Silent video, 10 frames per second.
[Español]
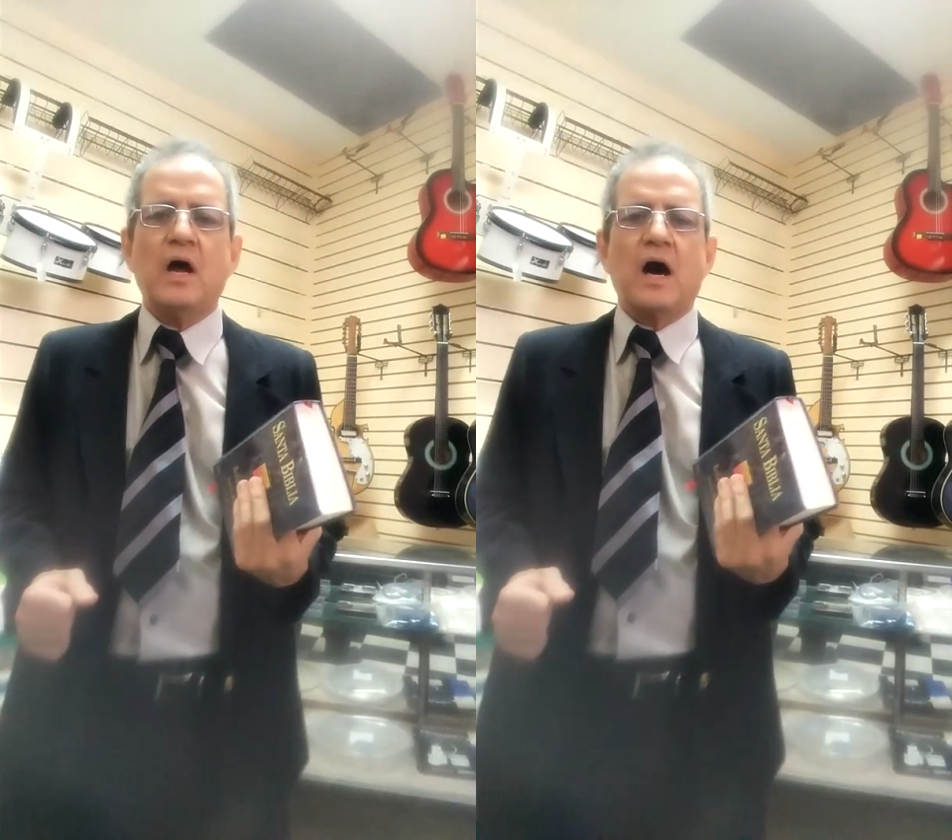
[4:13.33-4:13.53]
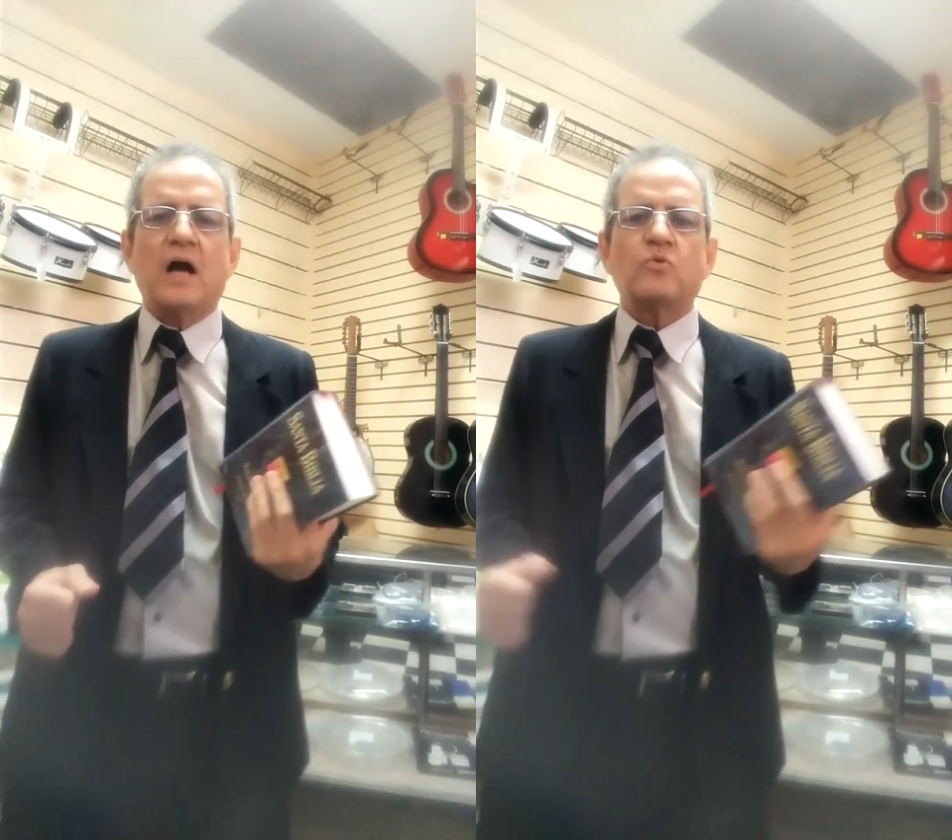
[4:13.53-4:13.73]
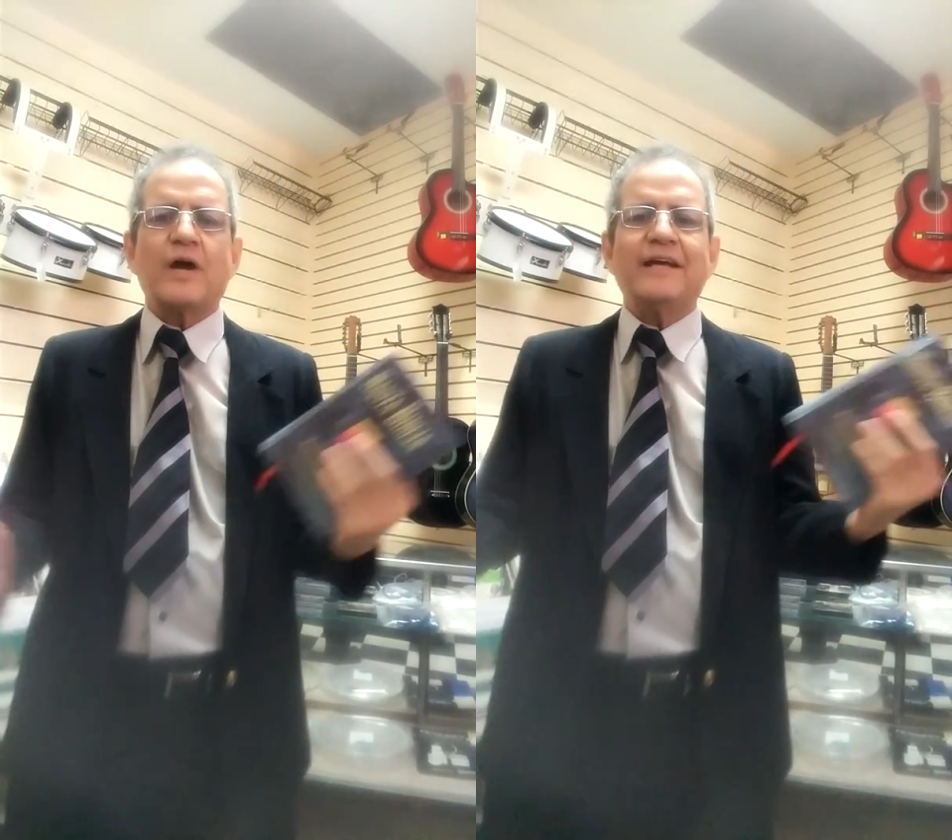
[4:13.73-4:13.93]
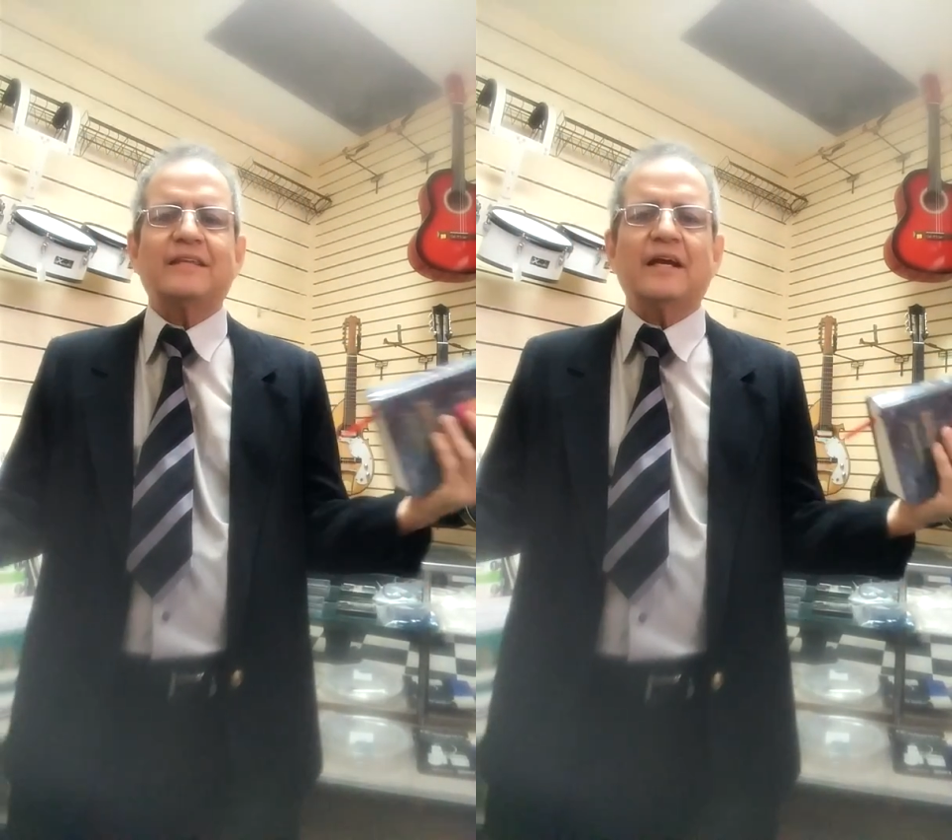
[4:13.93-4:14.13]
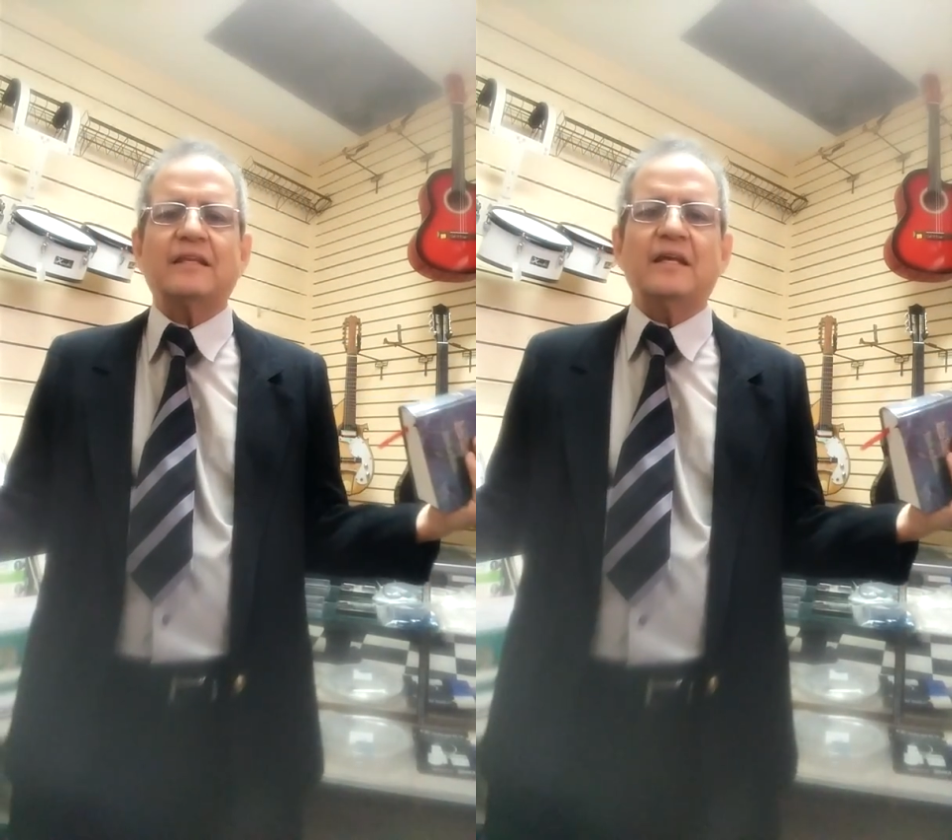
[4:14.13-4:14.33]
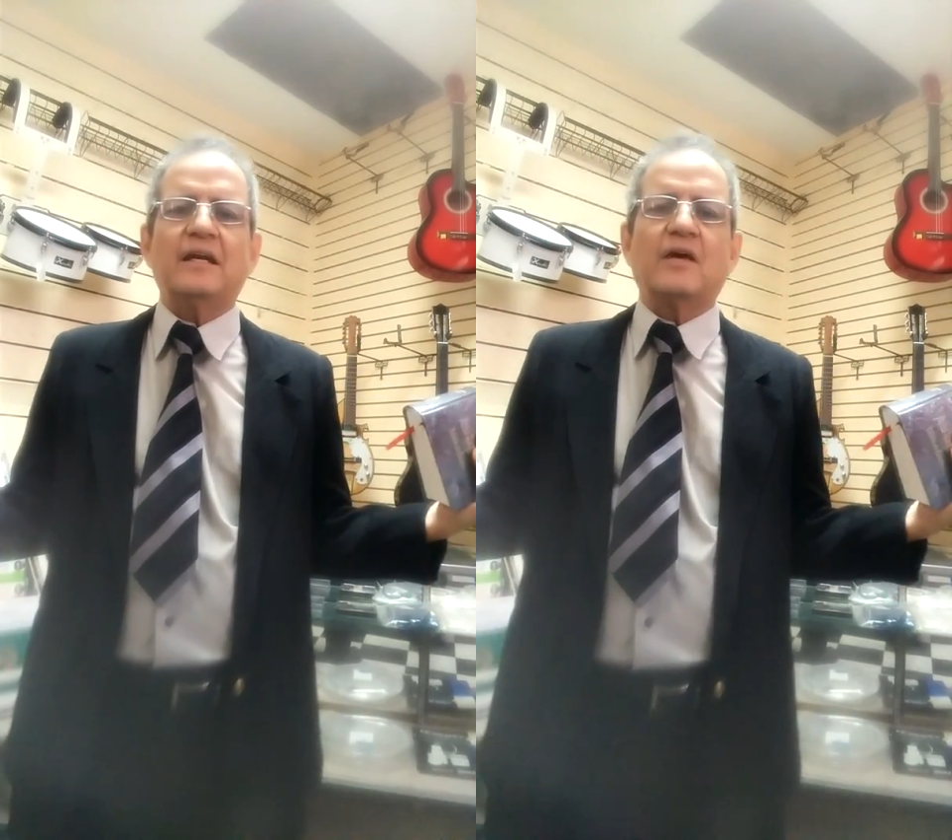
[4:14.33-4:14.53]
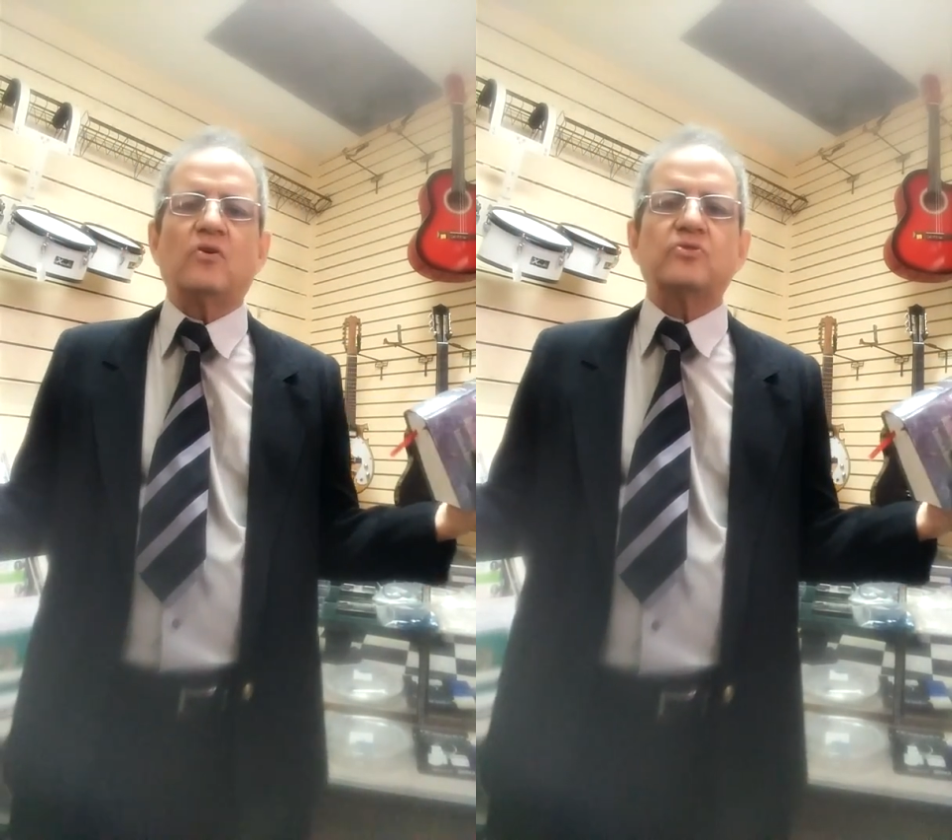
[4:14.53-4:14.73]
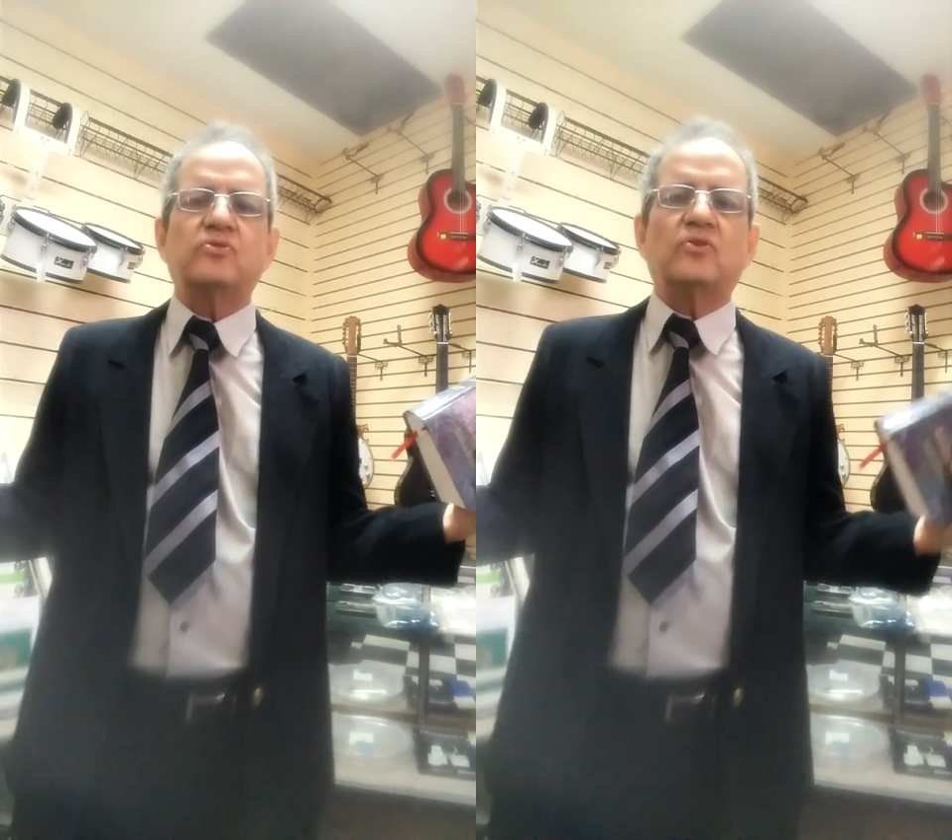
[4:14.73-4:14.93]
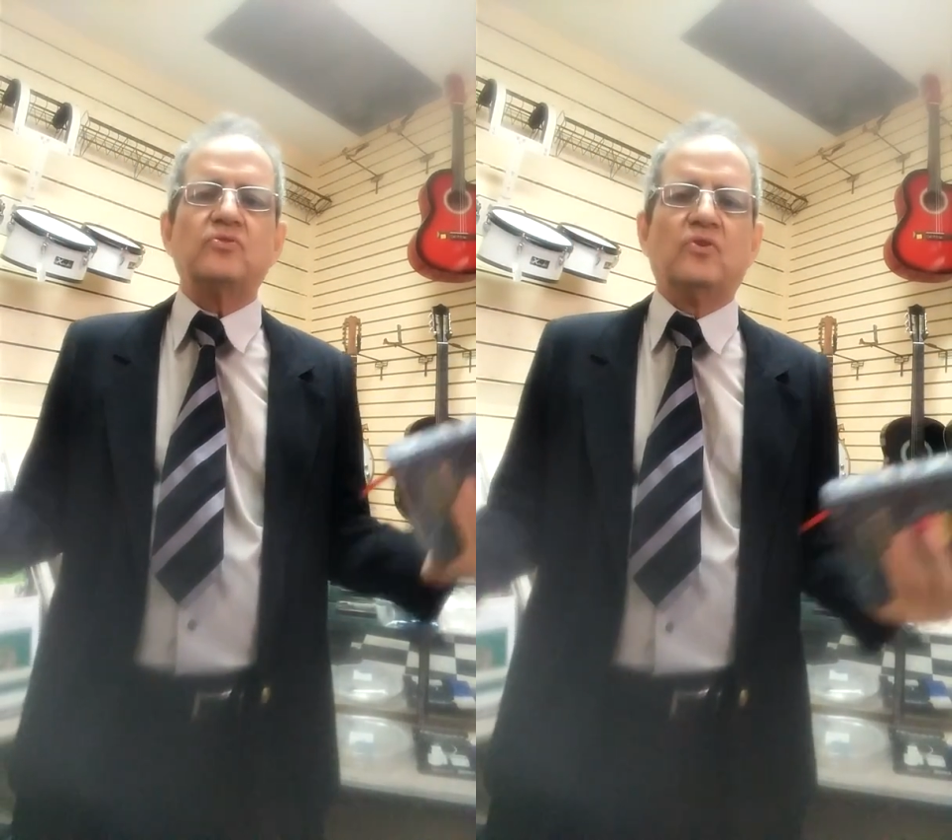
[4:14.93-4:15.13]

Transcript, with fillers: Alguna gente que tiene negocio